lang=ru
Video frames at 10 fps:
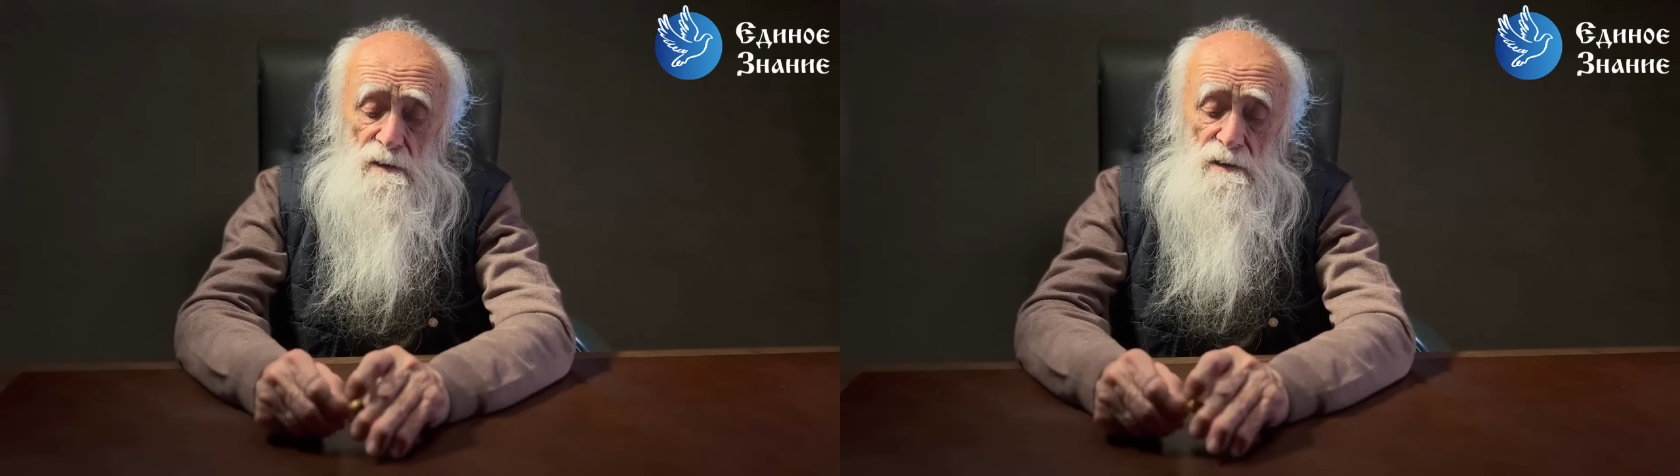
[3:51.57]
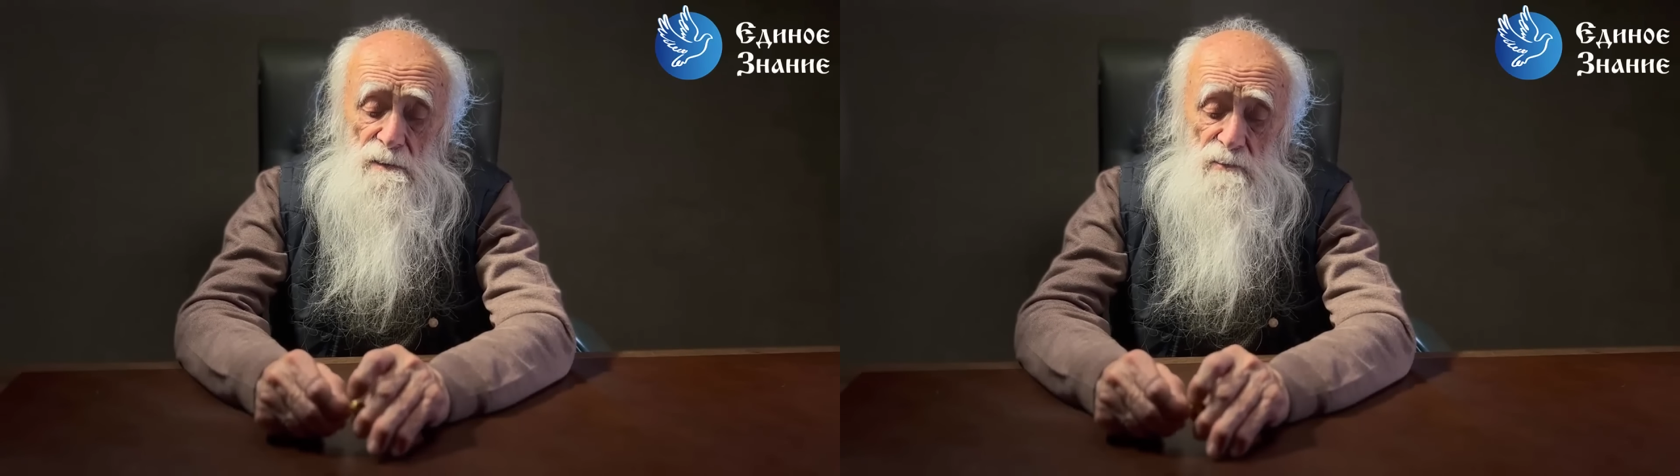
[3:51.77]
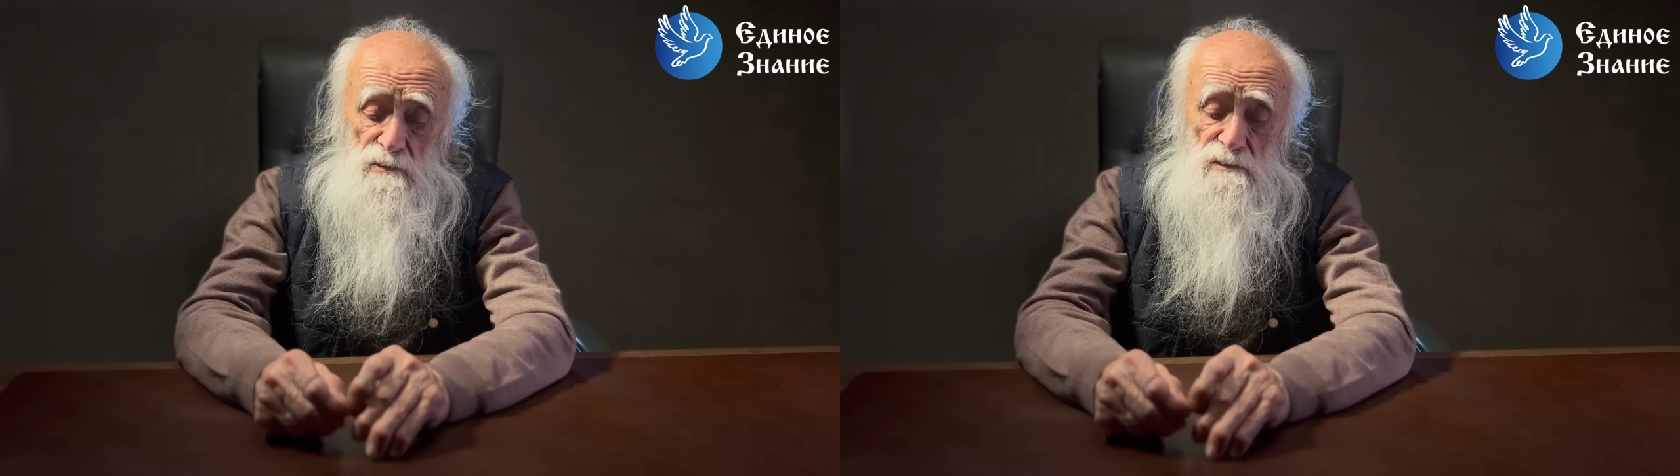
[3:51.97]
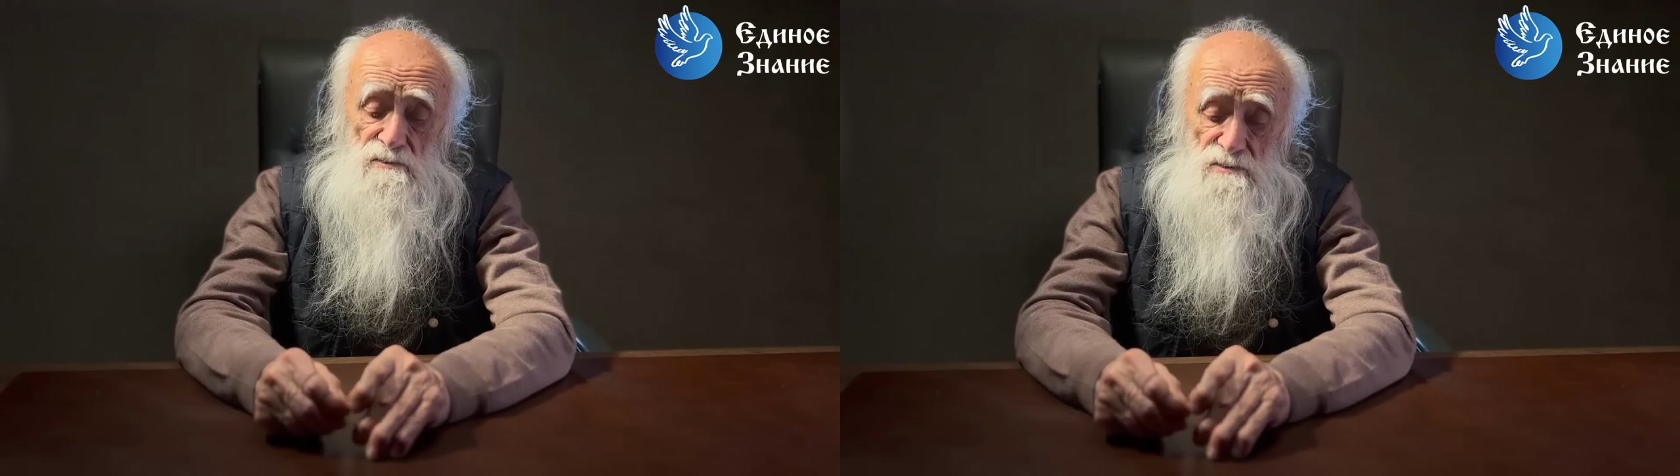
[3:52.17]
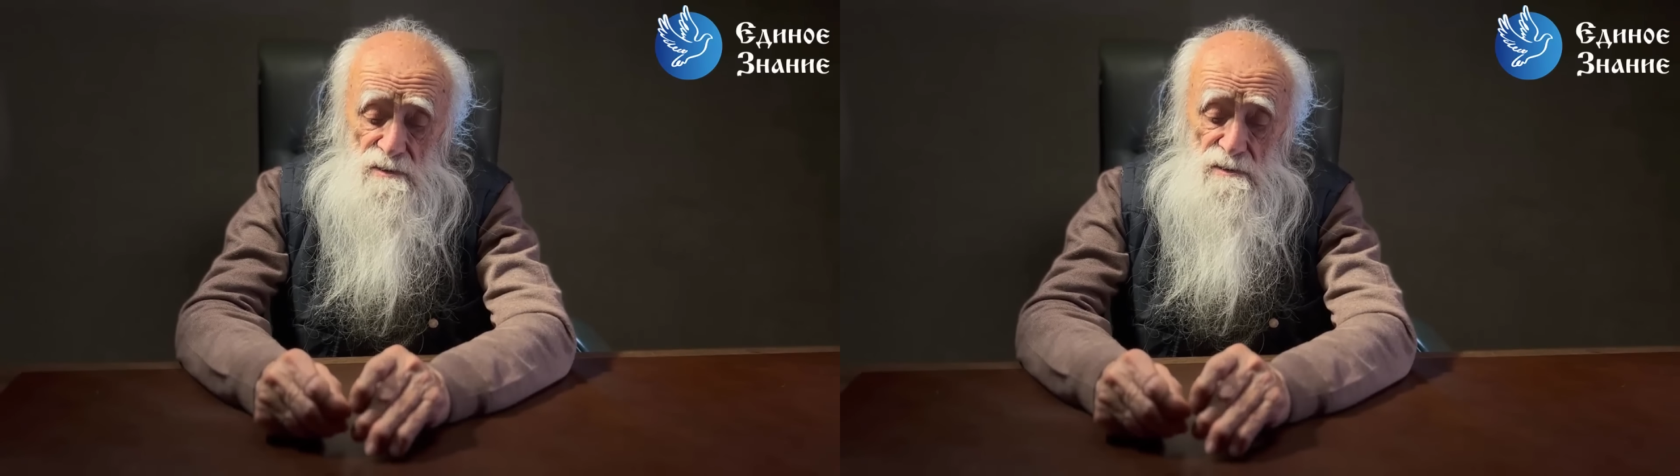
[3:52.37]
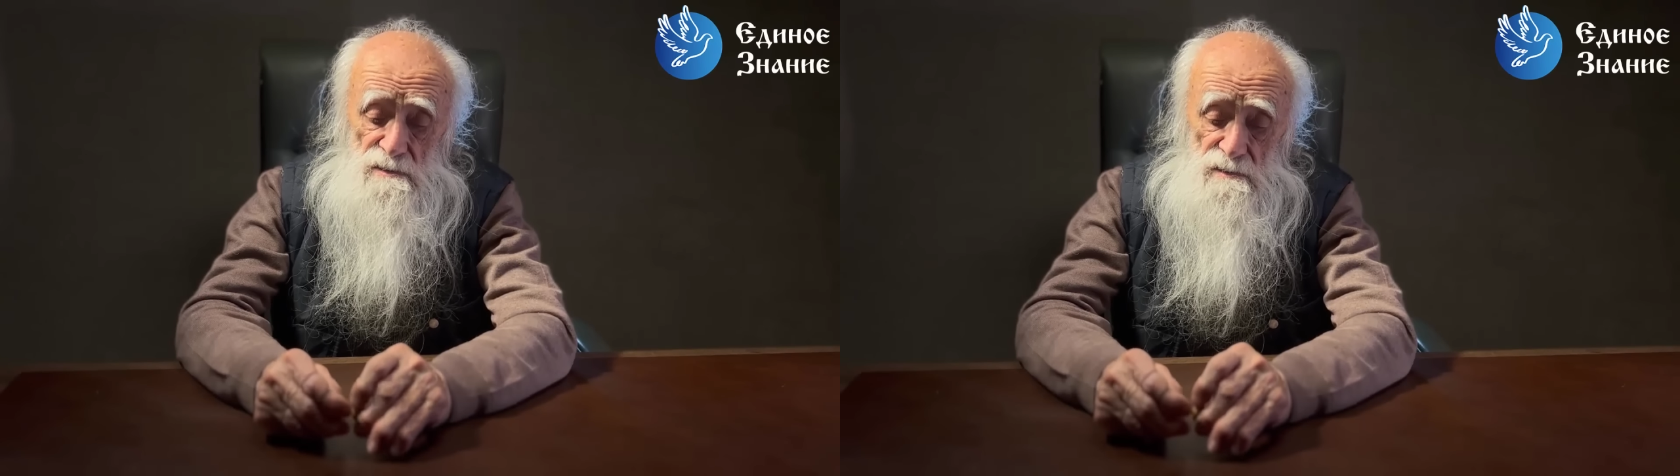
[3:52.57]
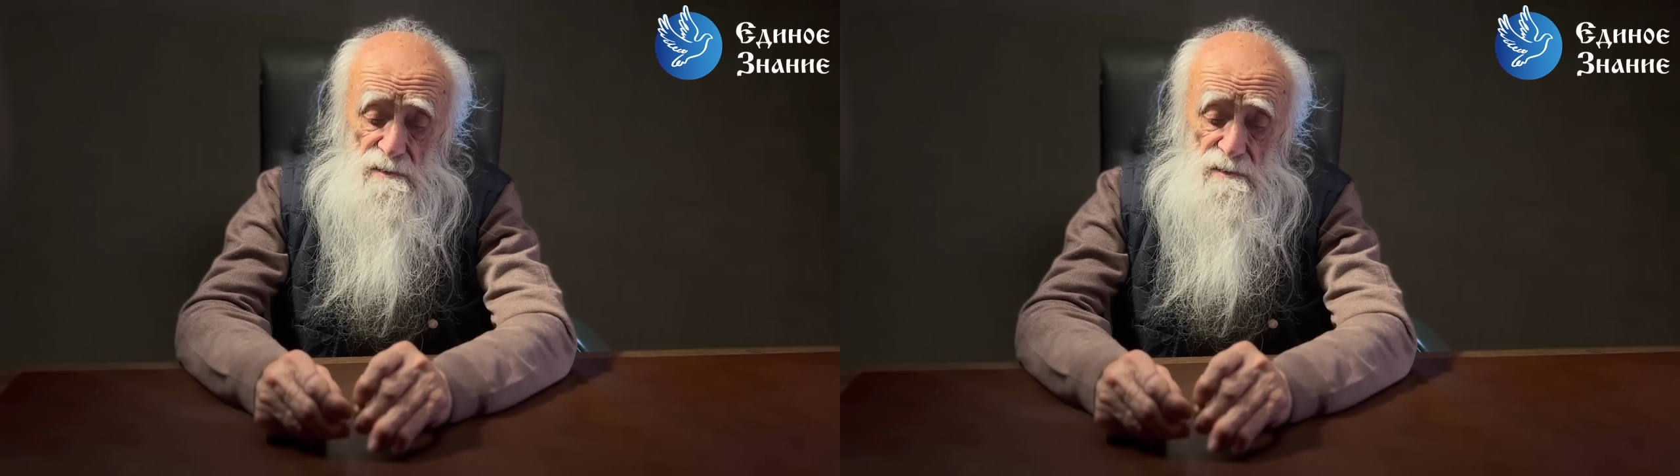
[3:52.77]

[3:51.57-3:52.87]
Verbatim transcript: и будет жить.